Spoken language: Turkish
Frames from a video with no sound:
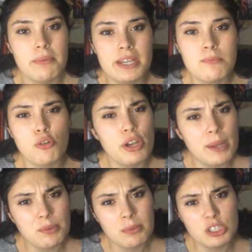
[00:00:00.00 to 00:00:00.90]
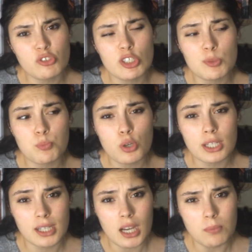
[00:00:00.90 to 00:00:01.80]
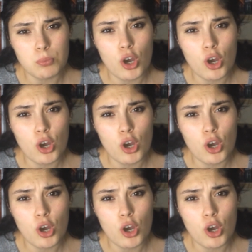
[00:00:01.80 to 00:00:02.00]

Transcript: Benim bu ara yaptığım alışveriş bu kadar.